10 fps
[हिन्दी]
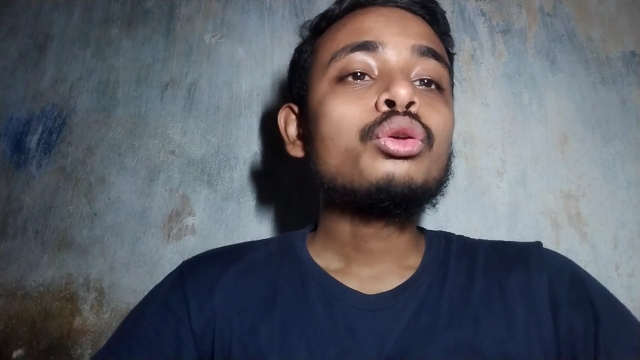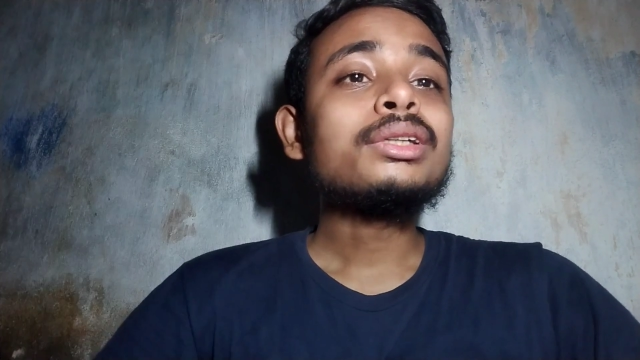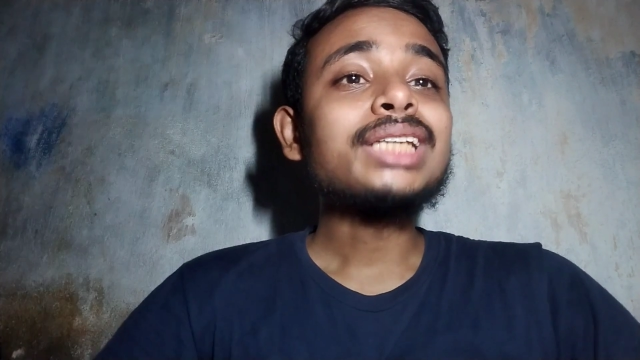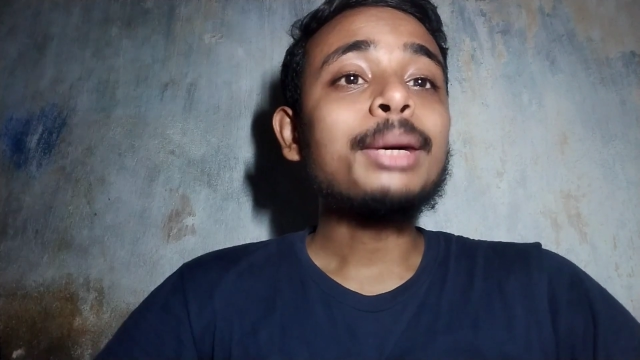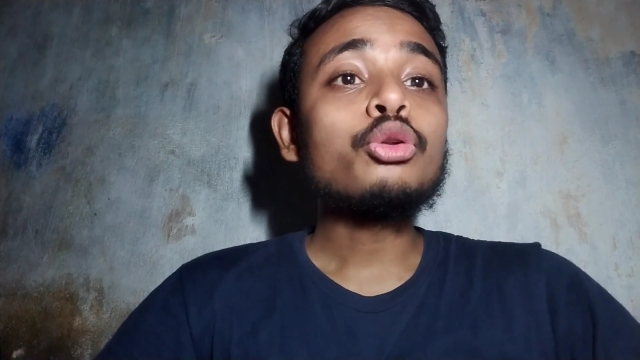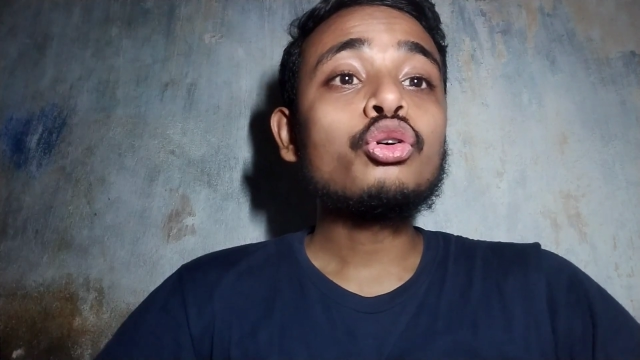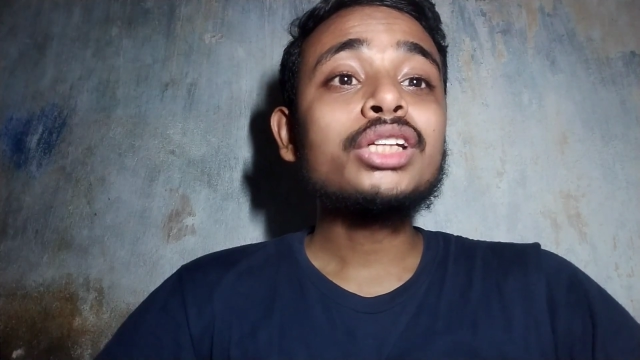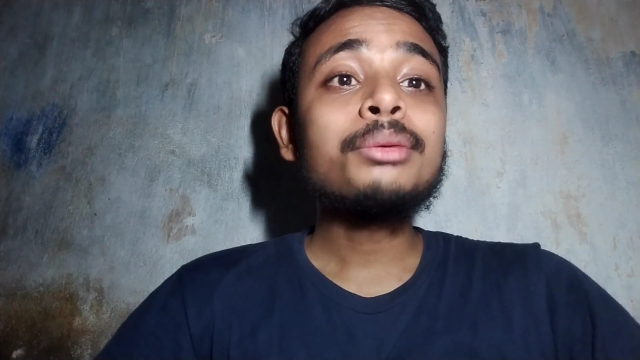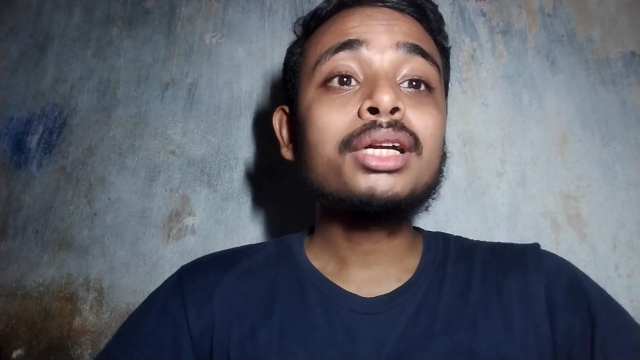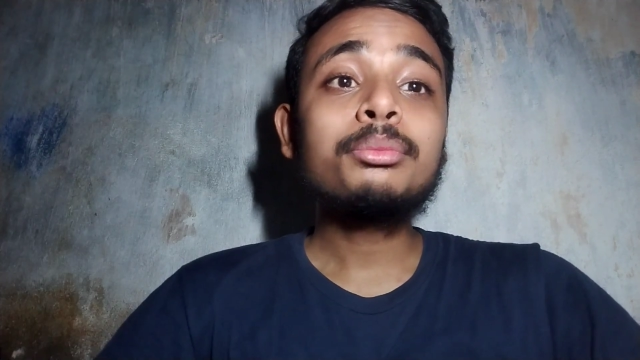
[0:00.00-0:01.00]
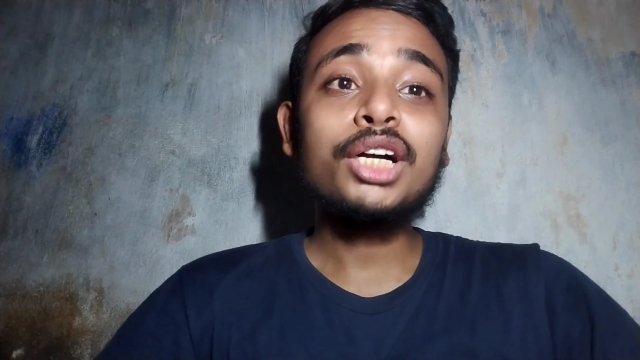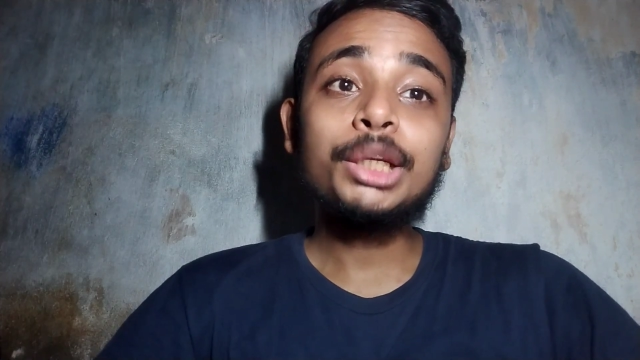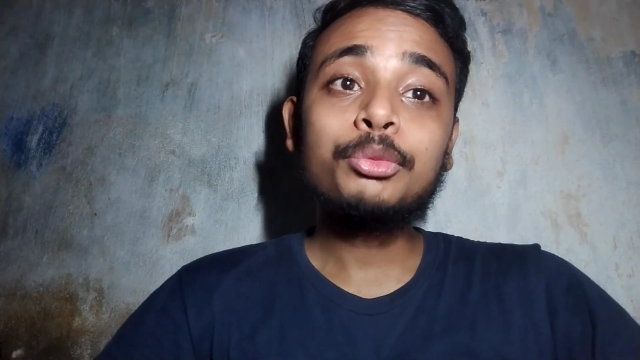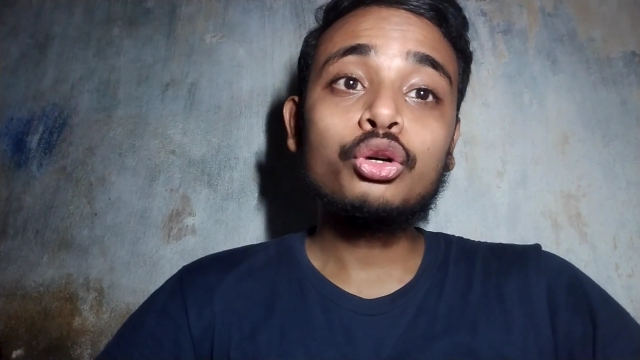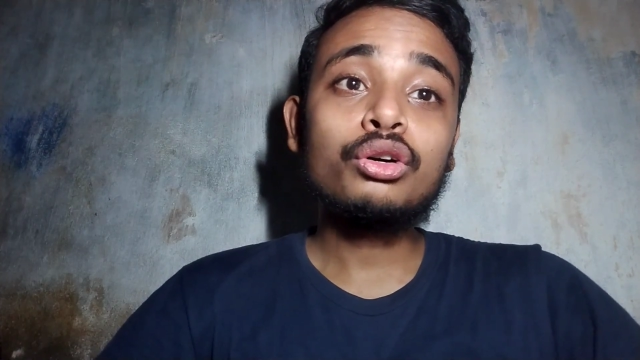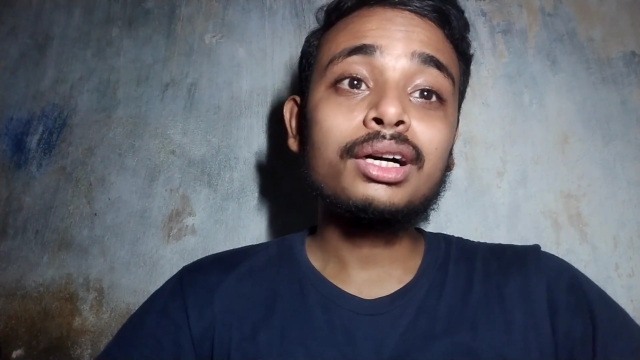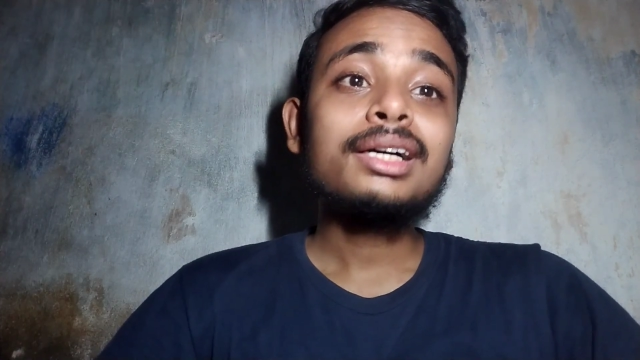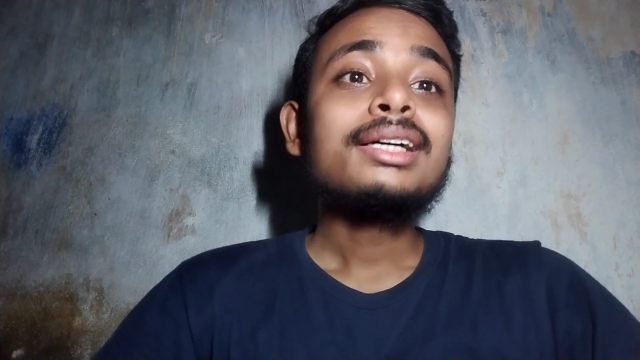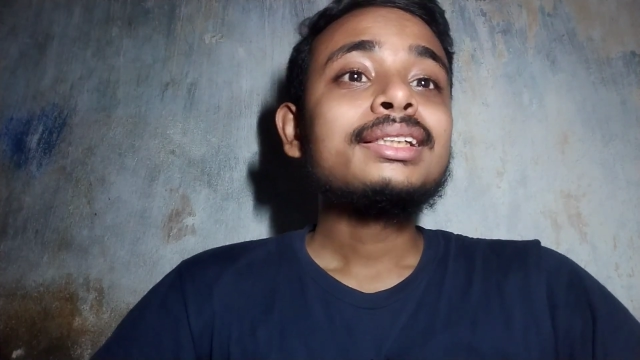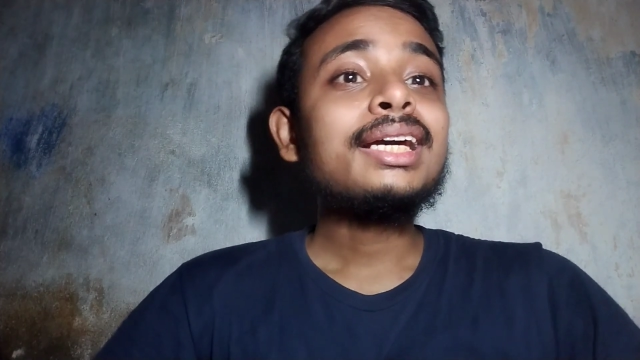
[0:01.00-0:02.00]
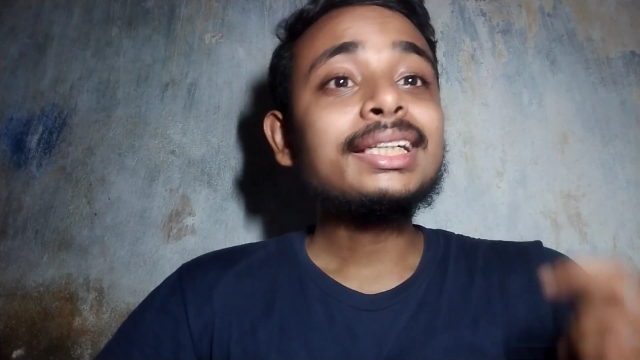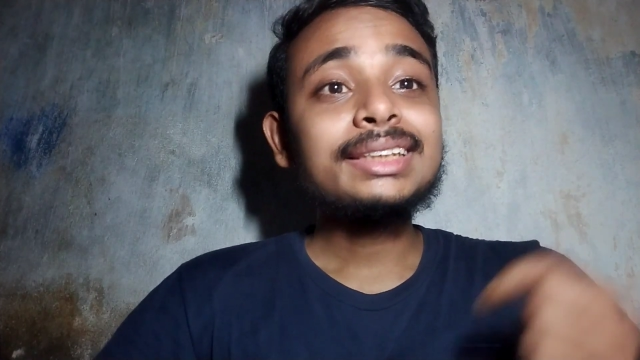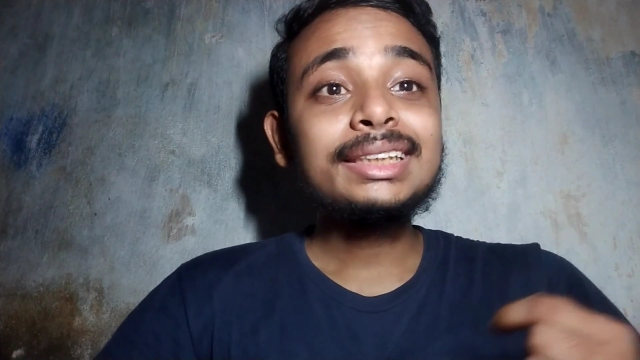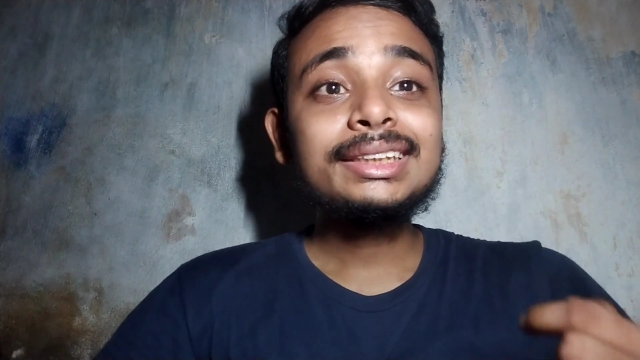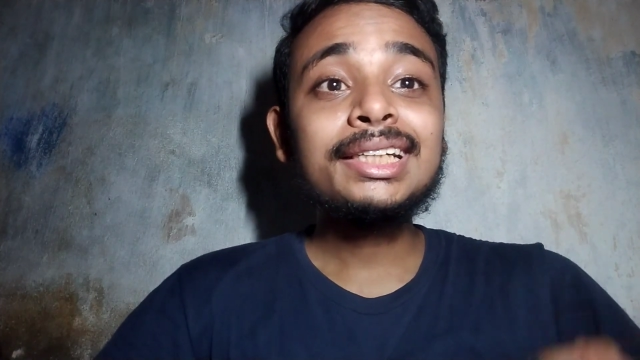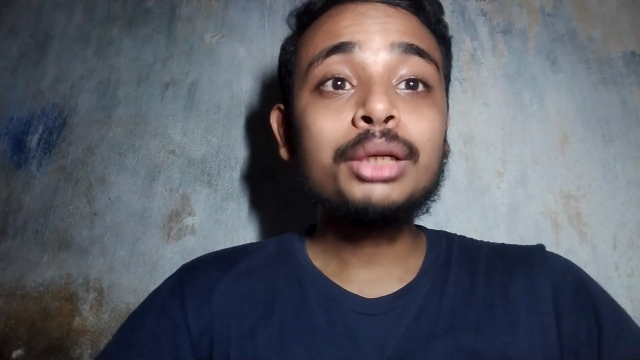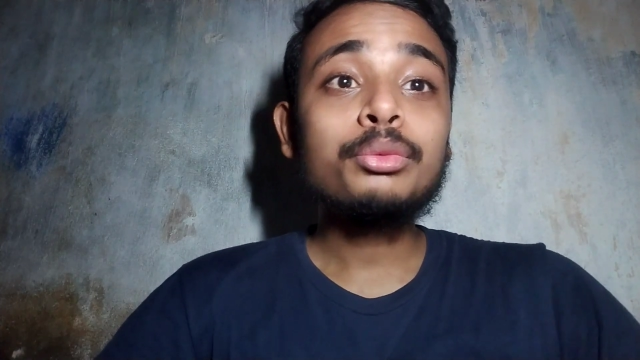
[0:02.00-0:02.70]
तो वैसे आप लोगों को तो बहुत मालूम होगा कि गैस इस सीजन